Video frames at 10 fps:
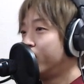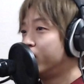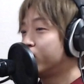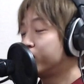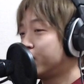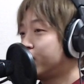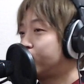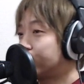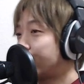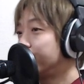要するに
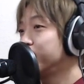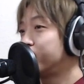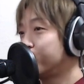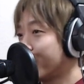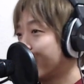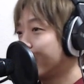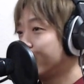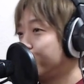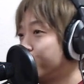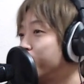23日のね
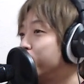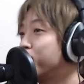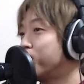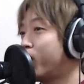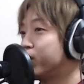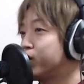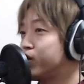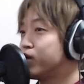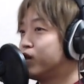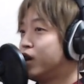イブイブよりも
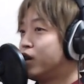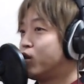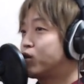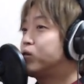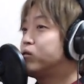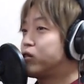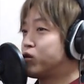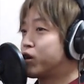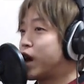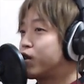26日
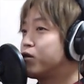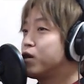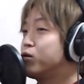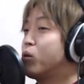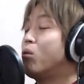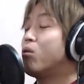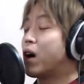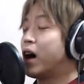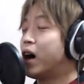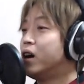の逆イブの方
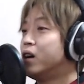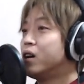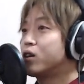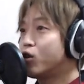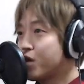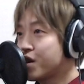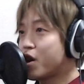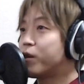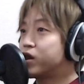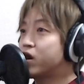が距離で言
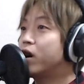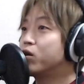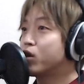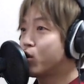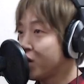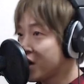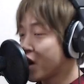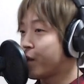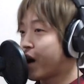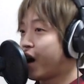えば近いよって距離で
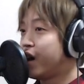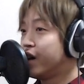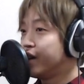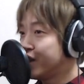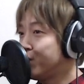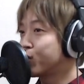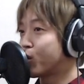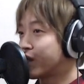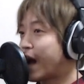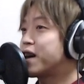言えばイブと
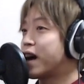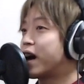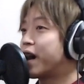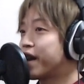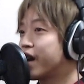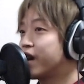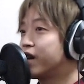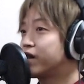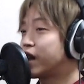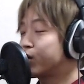タイやからね
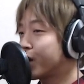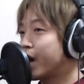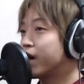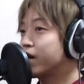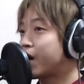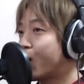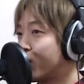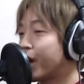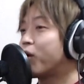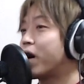ただそれが過去
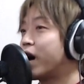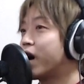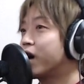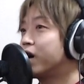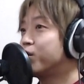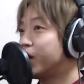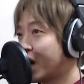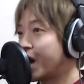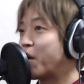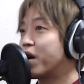なのか未
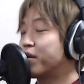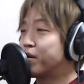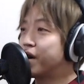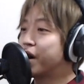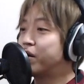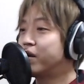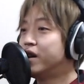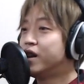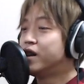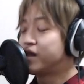来なのかというだけの
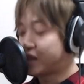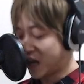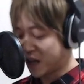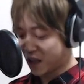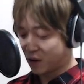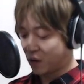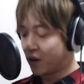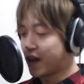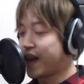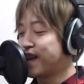違いでと、えー、